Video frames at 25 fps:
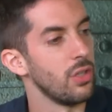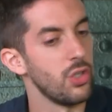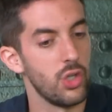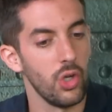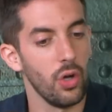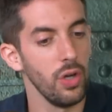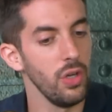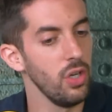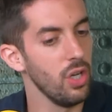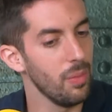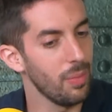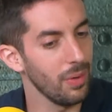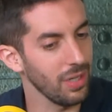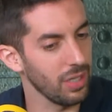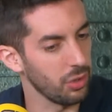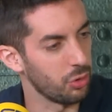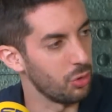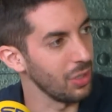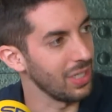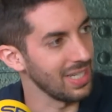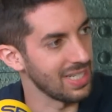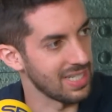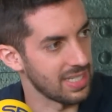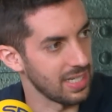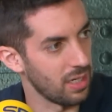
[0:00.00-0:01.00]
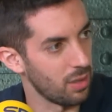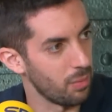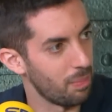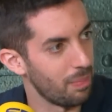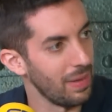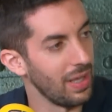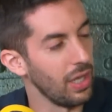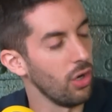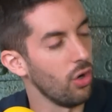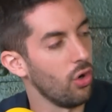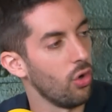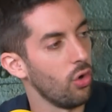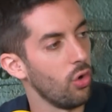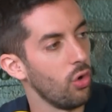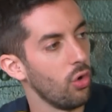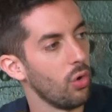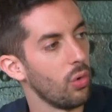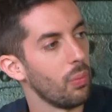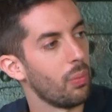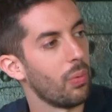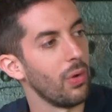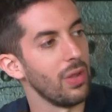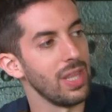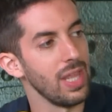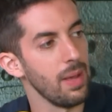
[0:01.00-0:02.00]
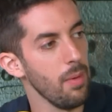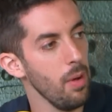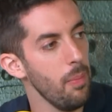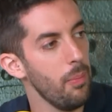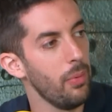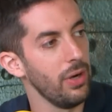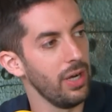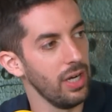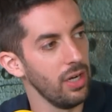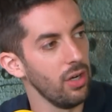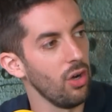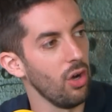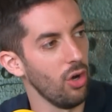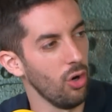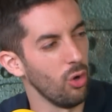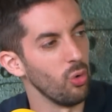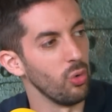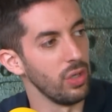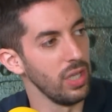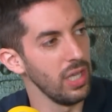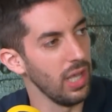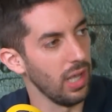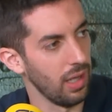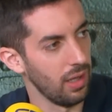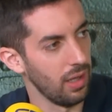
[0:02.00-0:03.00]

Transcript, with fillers: Yo hoy no porque estoy cansado, pero mm. podríamos ponernoslo un día.